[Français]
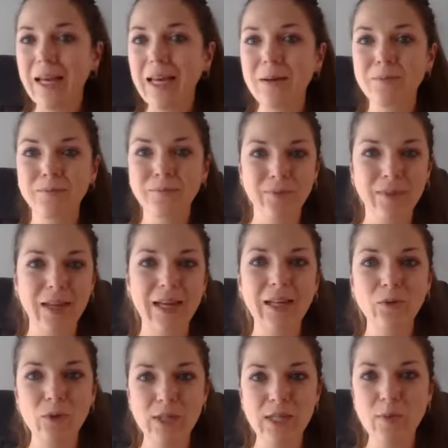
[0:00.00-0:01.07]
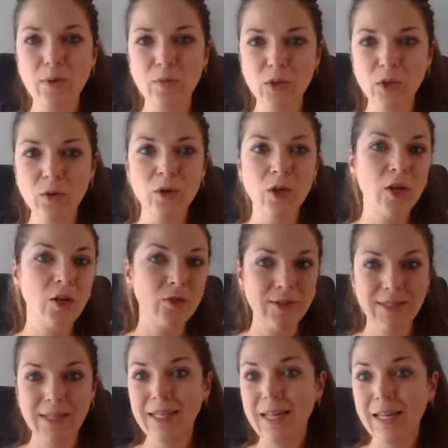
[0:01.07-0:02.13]
Et la troisième option,
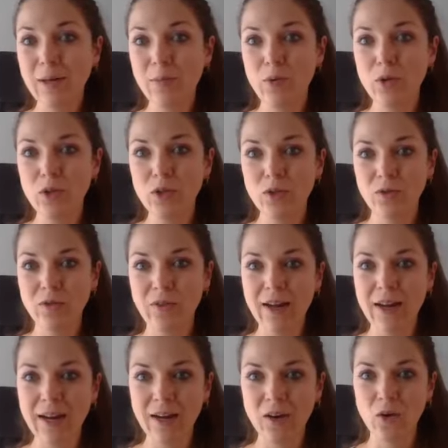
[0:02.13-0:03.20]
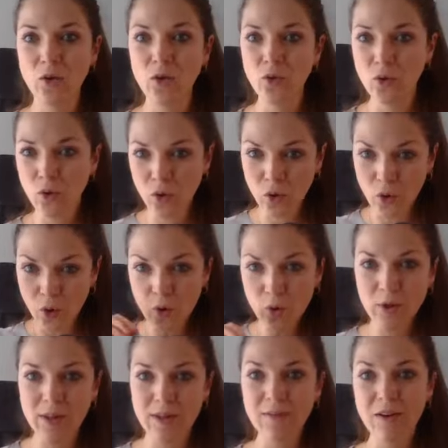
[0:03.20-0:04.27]
ce serait d'aller plus vers une
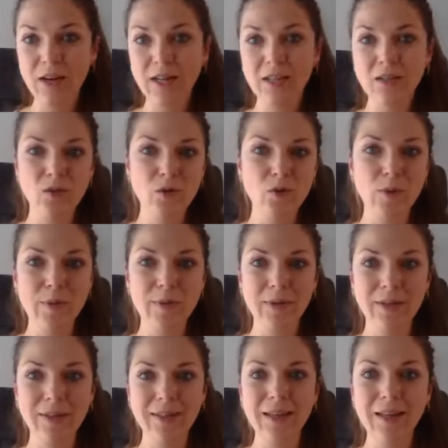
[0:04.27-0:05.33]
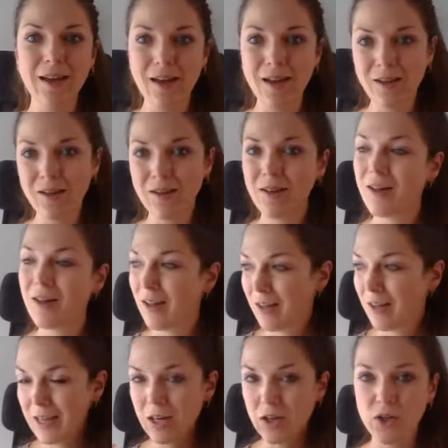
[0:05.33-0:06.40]
eau qui va être supplémentée en
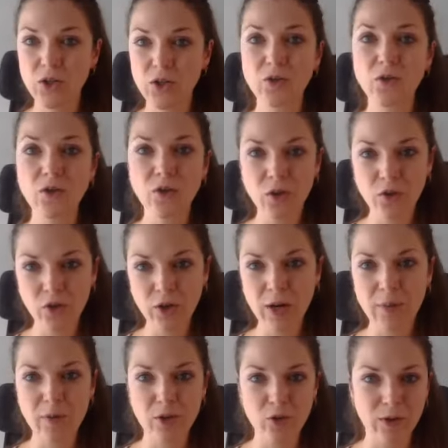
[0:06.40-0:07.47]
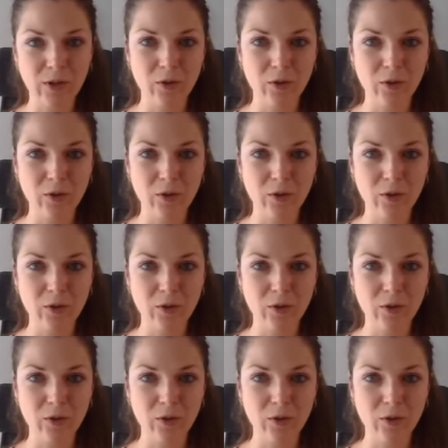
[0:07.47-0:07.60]
quelque chose dont tu aurais besoin.